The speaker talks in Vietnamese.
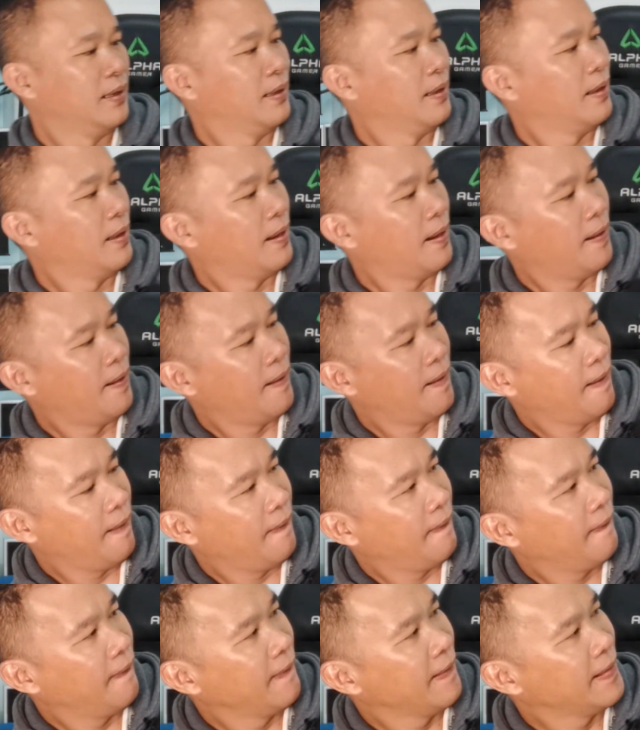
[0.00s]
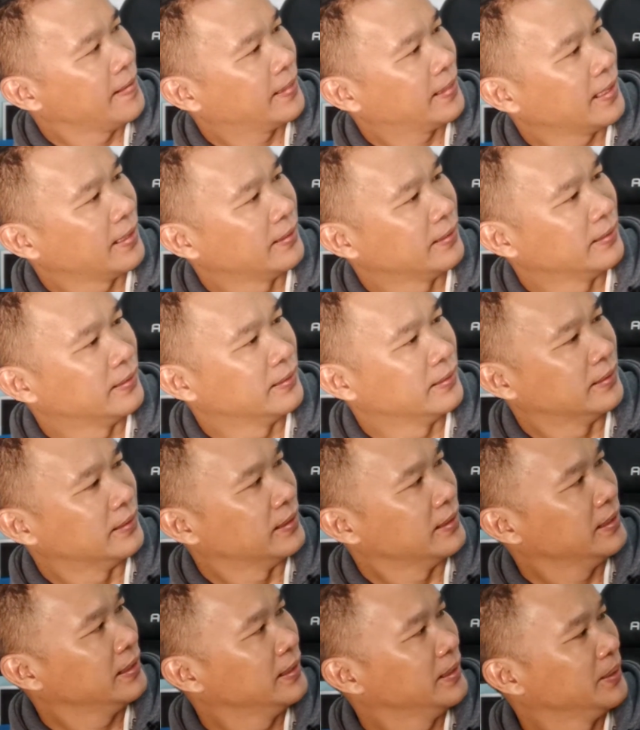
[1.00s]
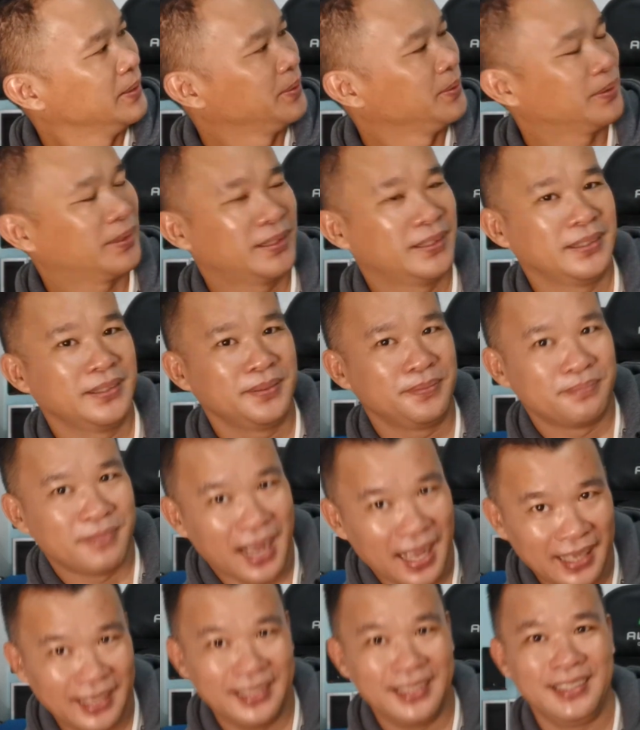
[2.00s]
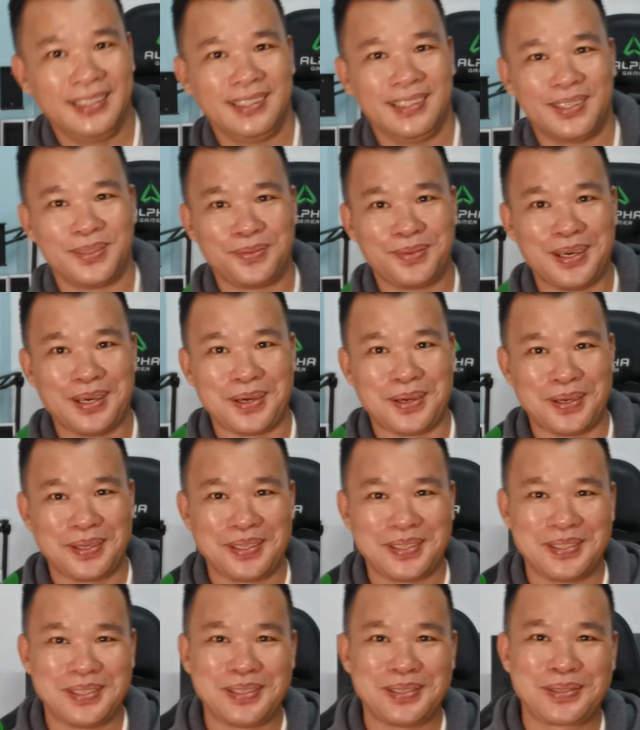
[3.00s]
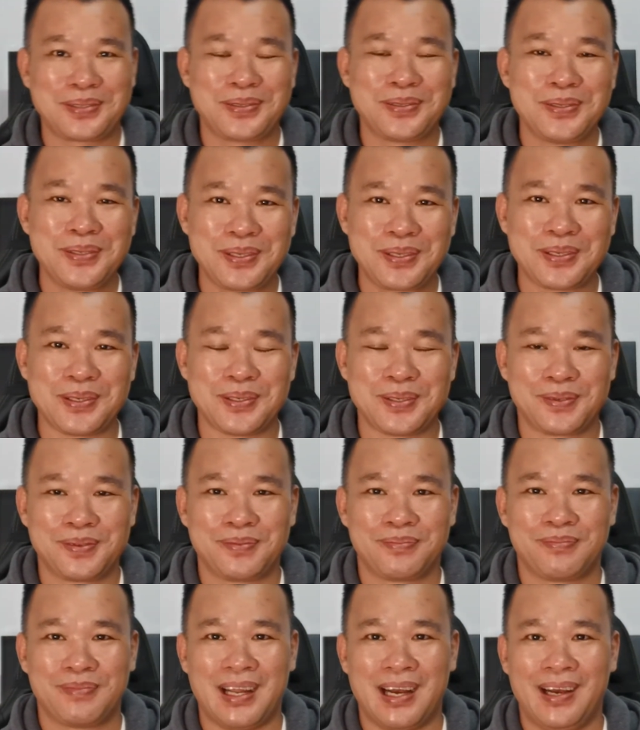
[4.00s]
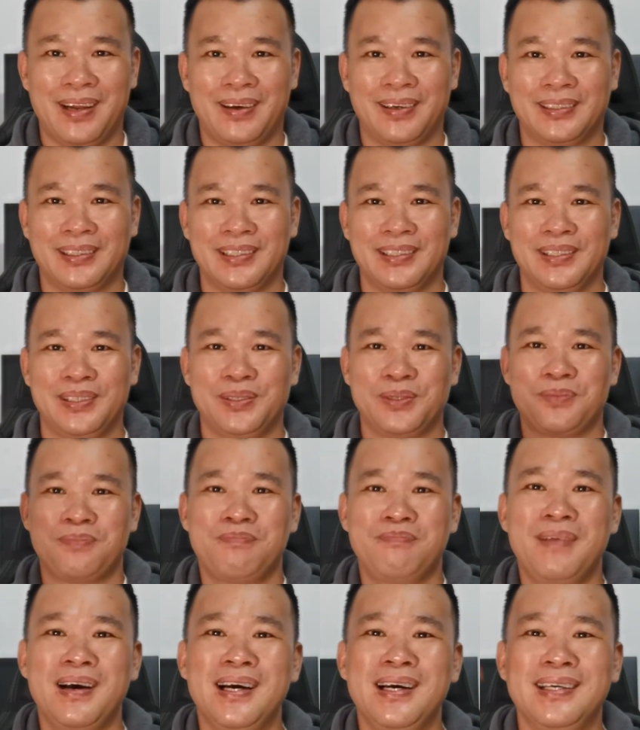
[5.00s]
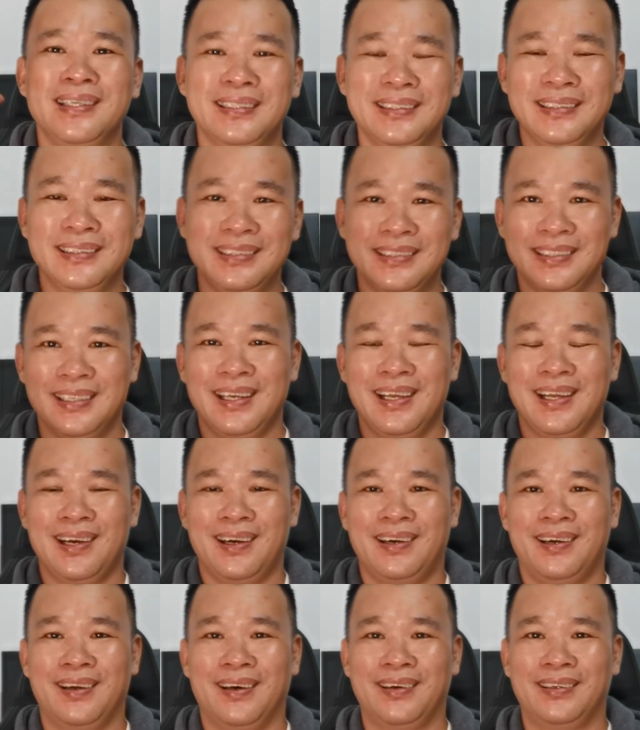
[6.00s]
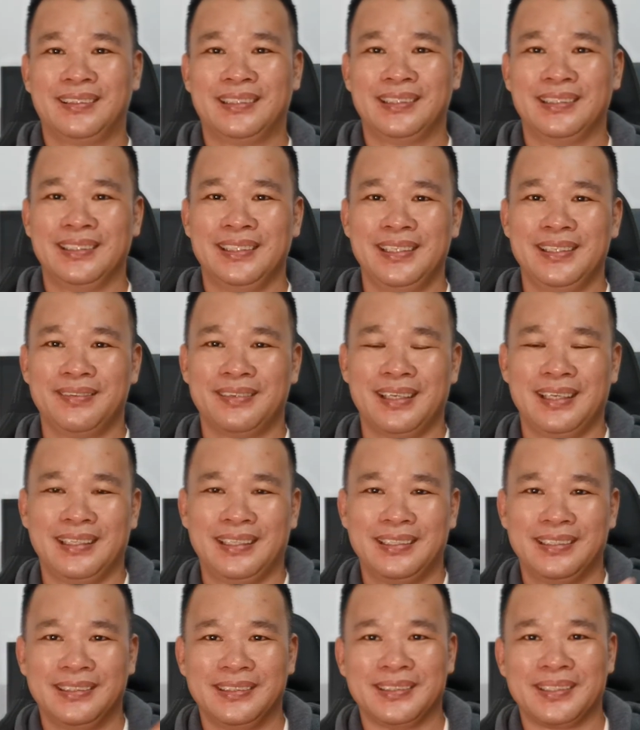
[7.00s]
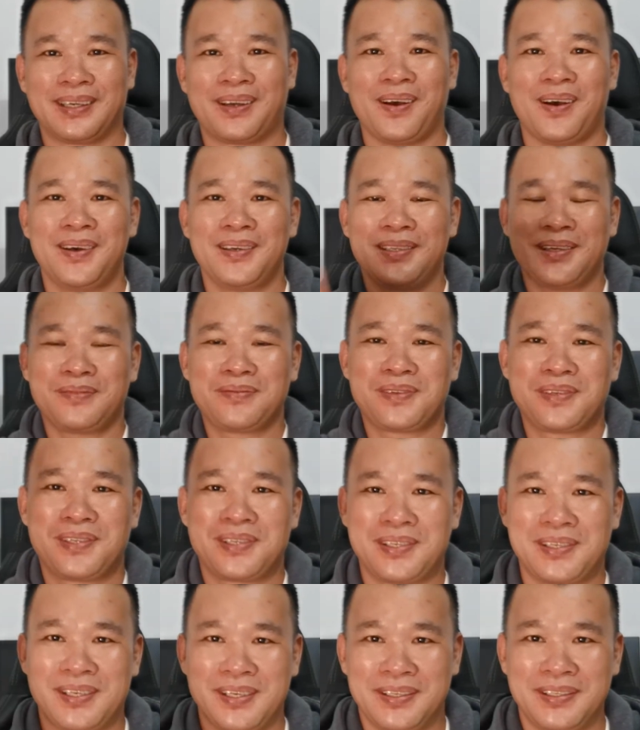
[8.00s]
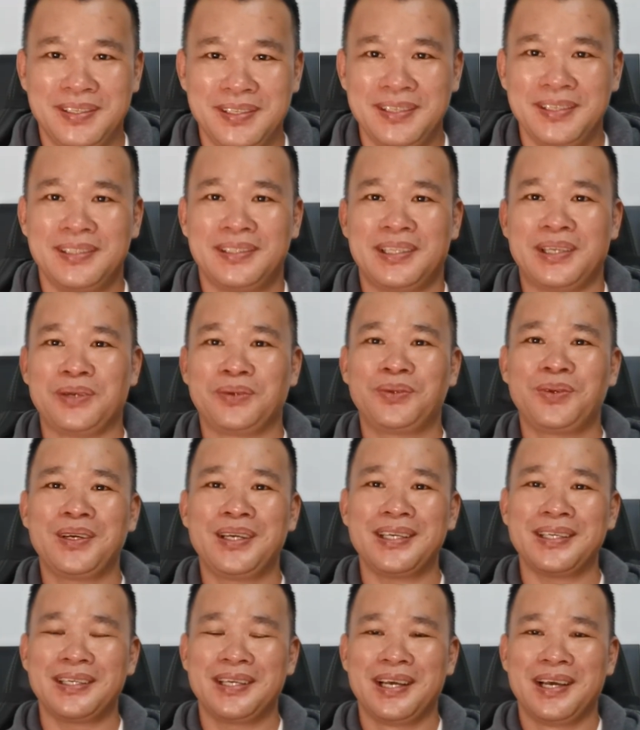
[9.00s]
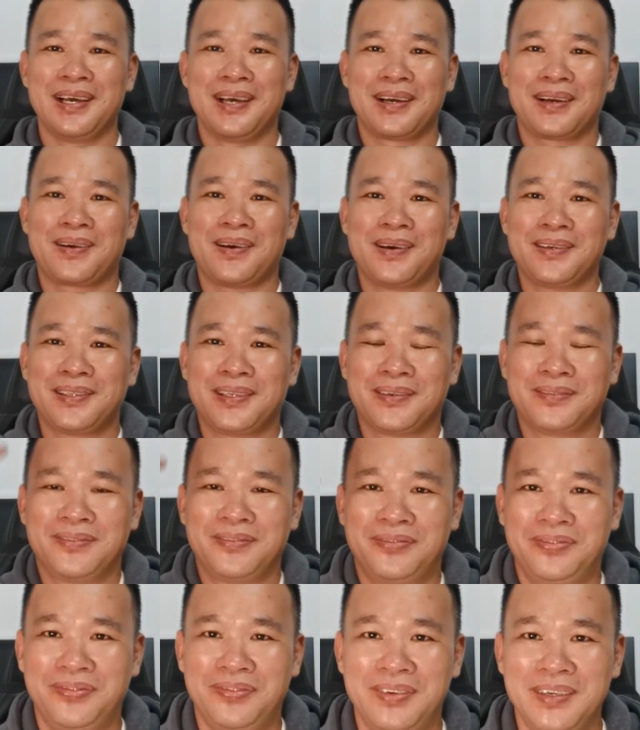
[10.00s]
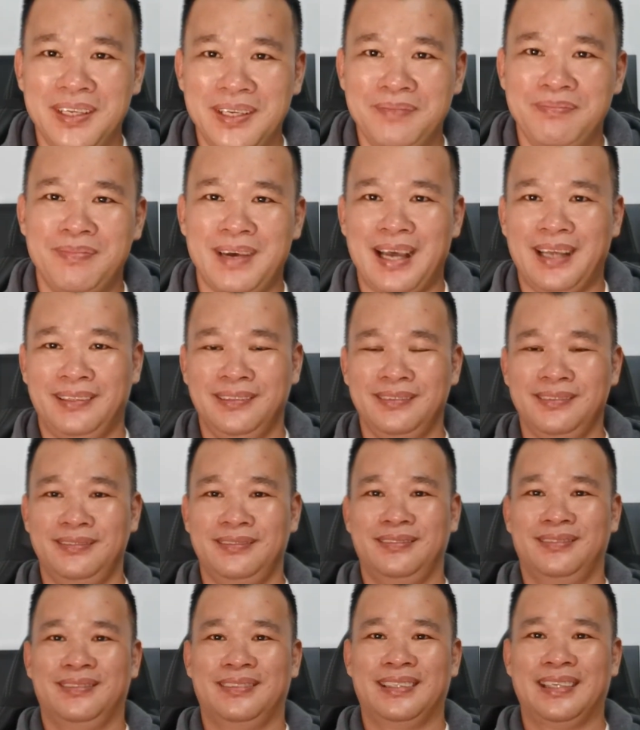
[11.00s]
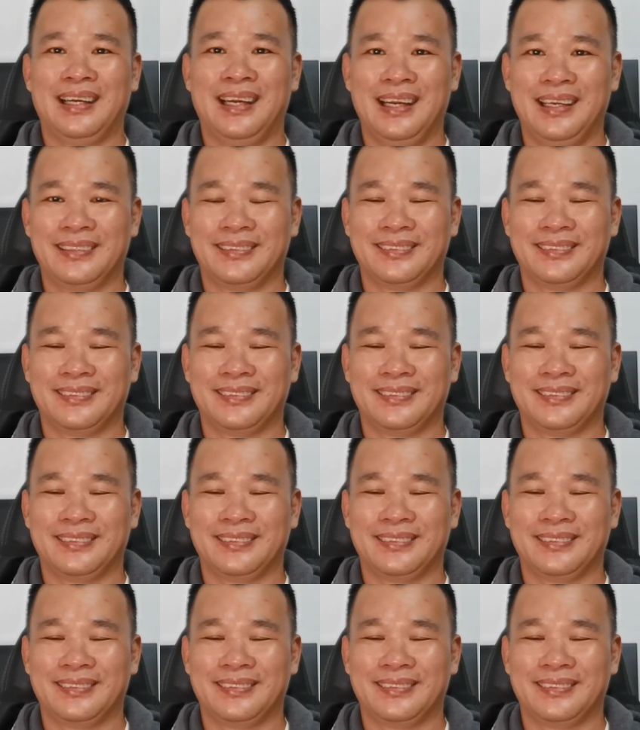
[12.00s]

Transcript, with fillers: loại tình yêu thứ bảy cũng là loại tình yêu cuối cùng mà loại tình yêu mơ ước loại tình yêu này thường có trong sử tiểu thuyết có trong phim ảnh đó